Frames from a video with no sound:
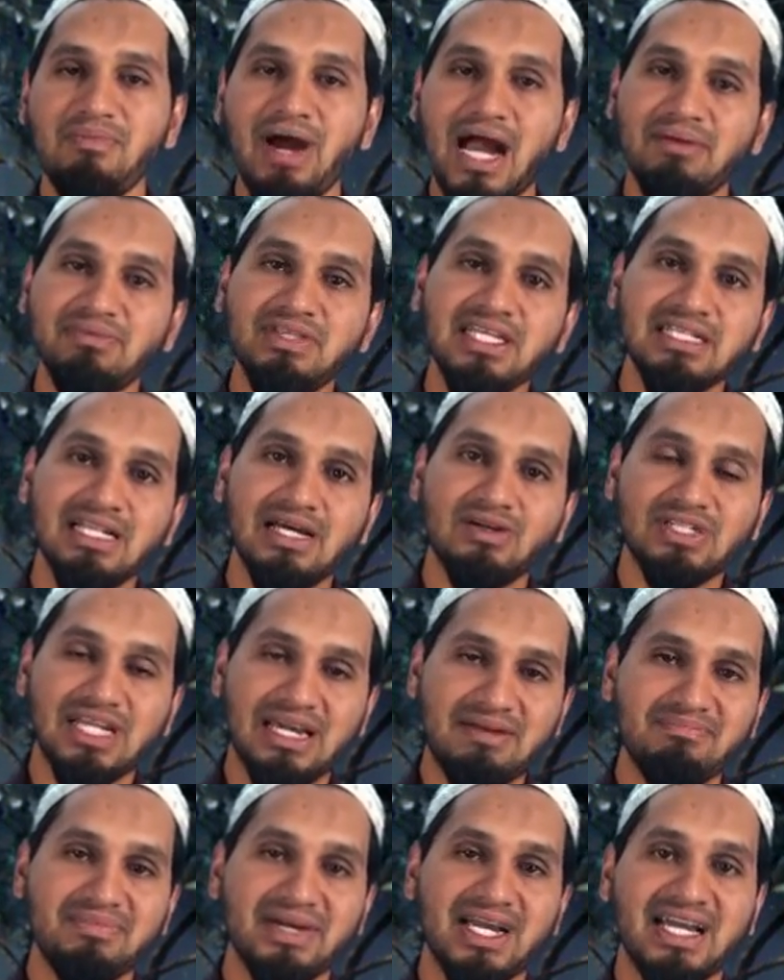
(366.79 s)
บาปที่เรา
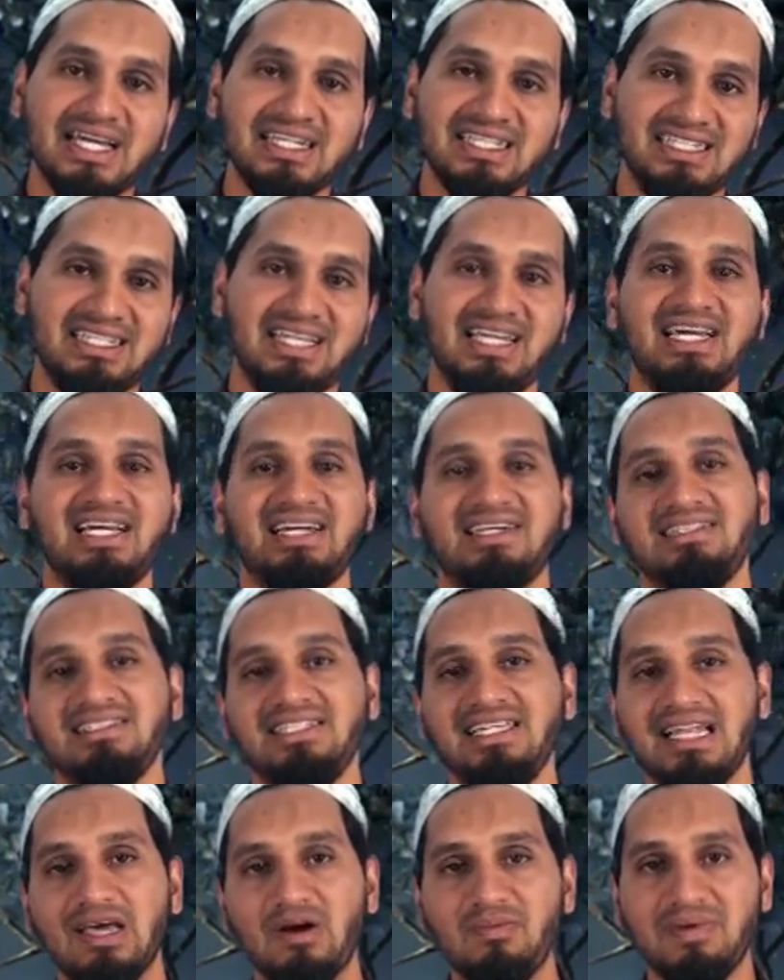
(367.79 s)
ทำมาเนี่ยนะฮะ
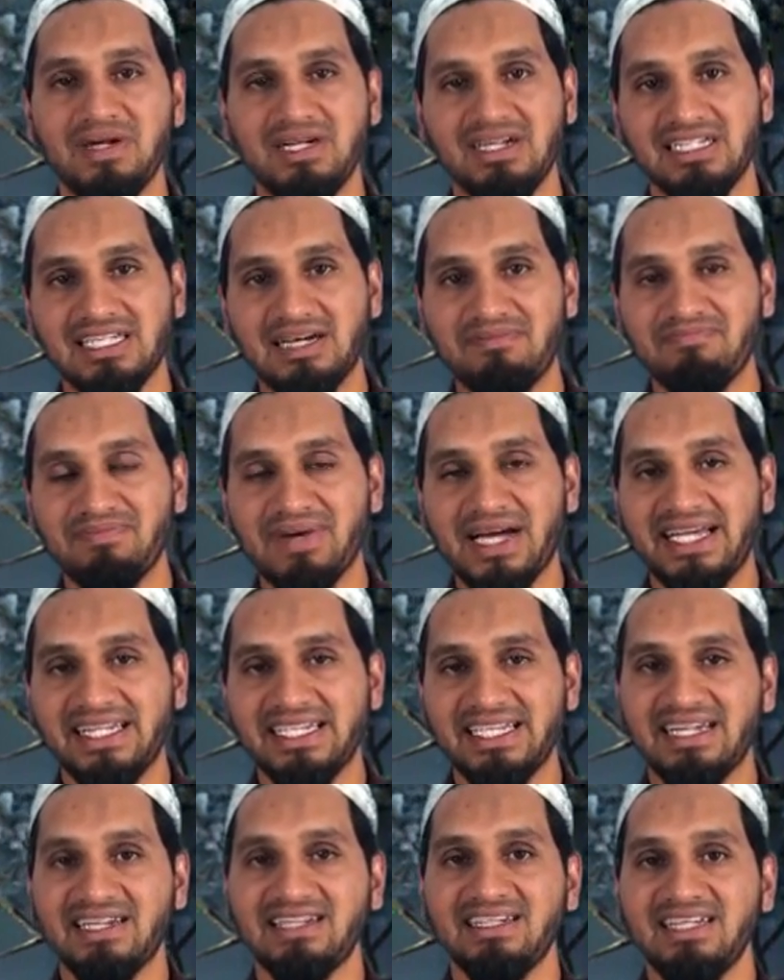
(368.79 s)
ที่เราเผลอทำไป
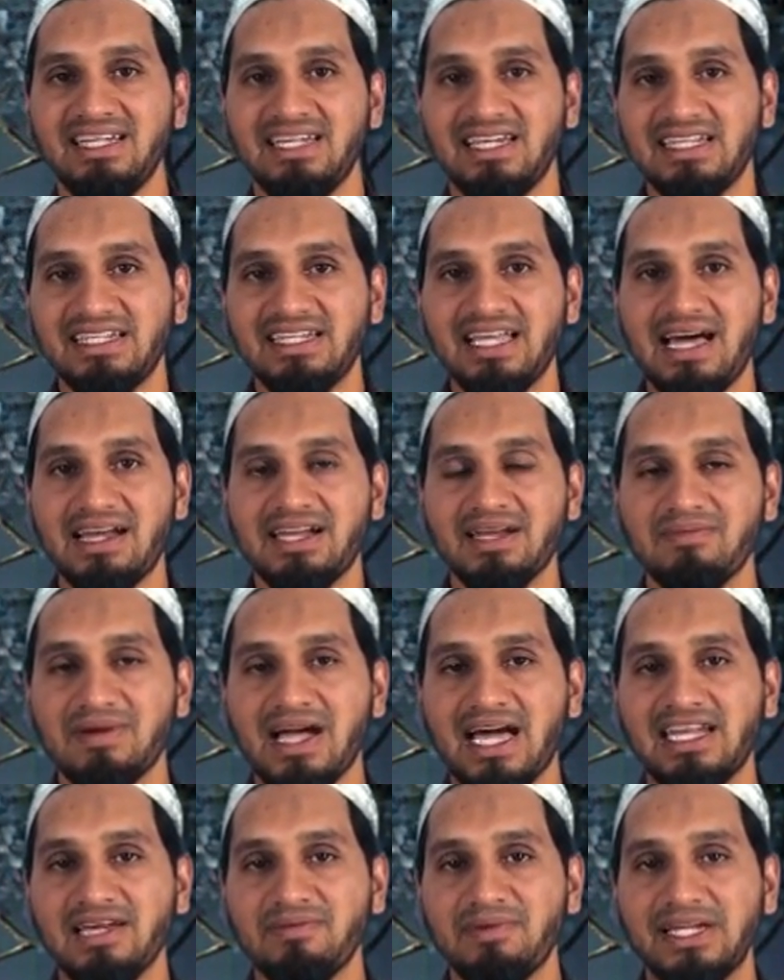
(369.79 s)
เนี่ยได้รับ
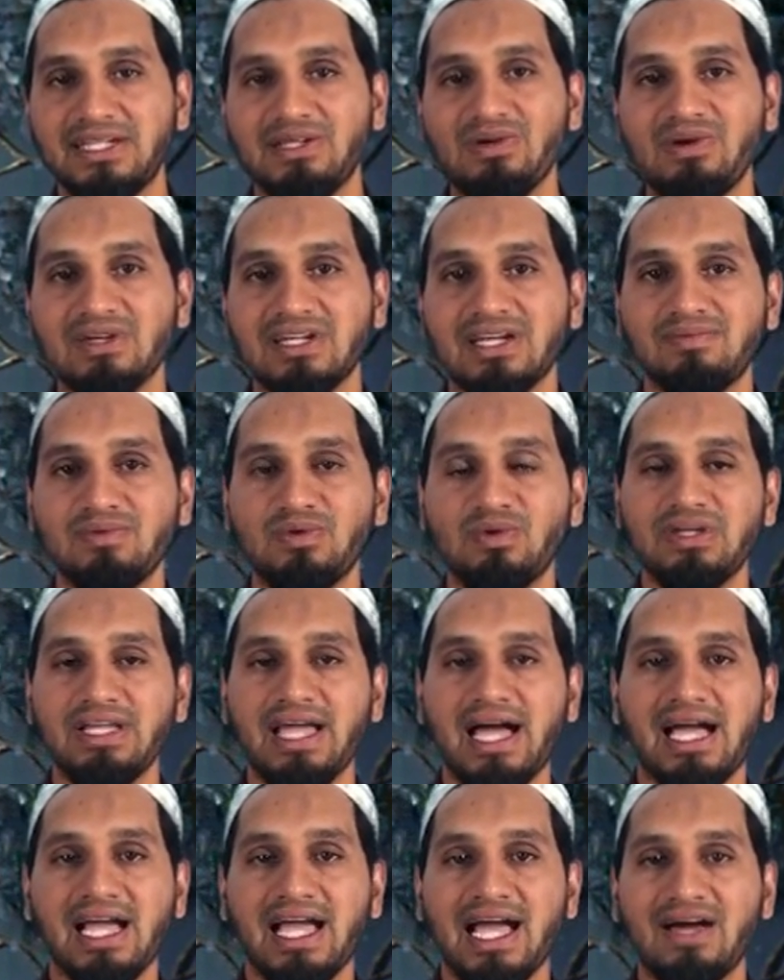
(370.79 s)
การอภัยโทษครับทุก
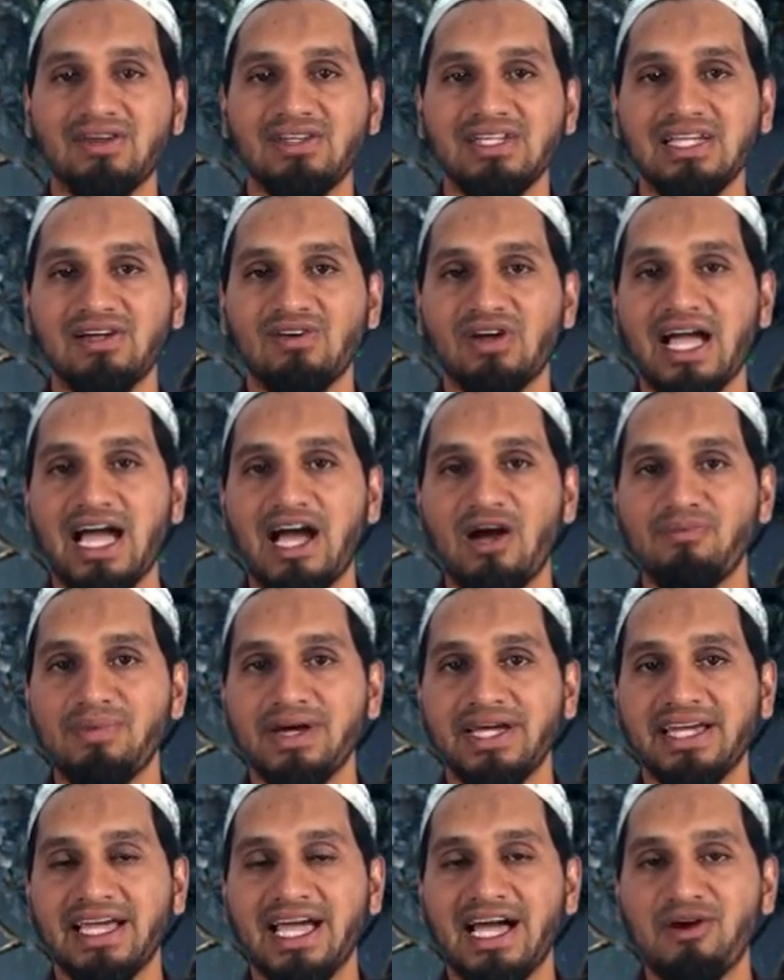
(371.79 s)
ย่างก้าวที่เราก้าว
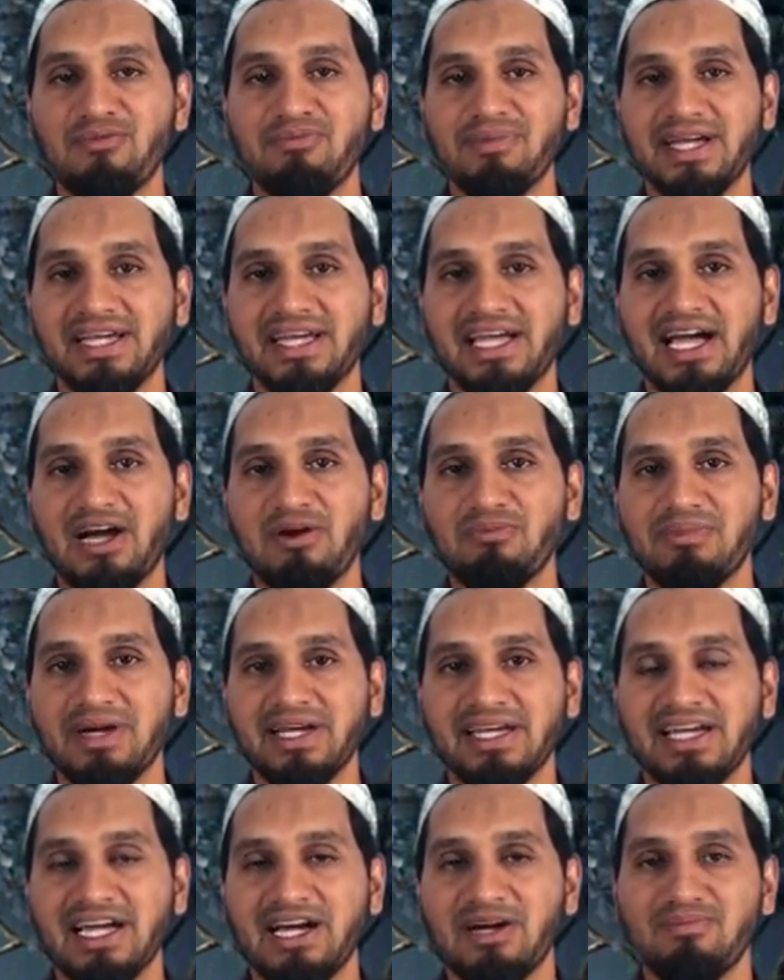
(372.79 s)
ไปก้าวไปก้าวไป
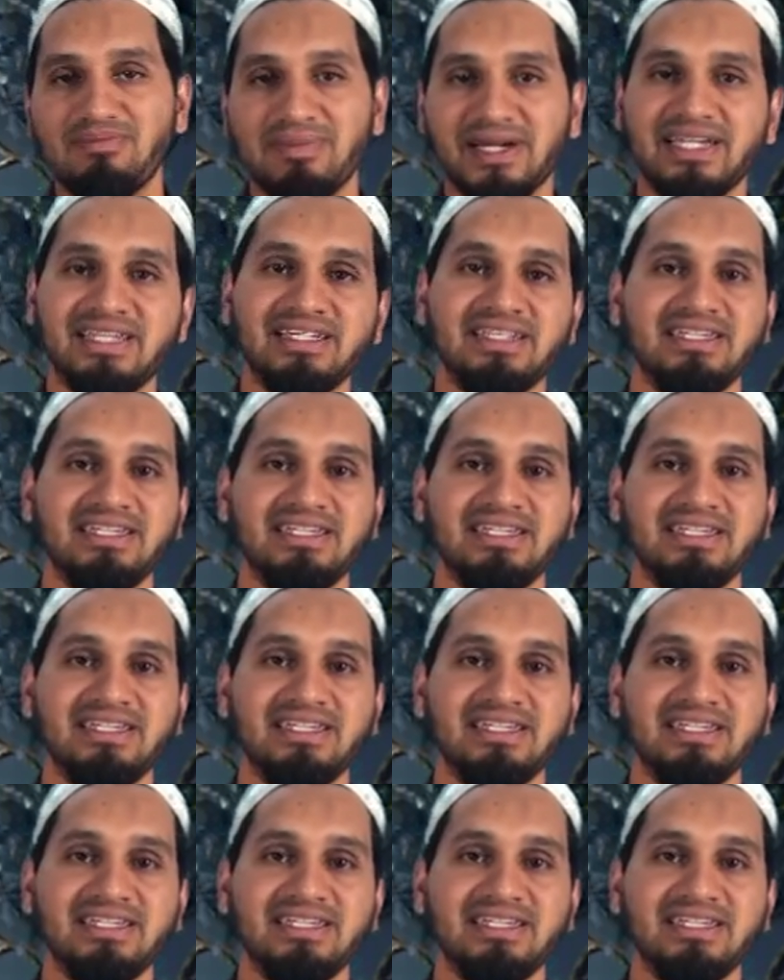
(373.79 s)
ก้าวไป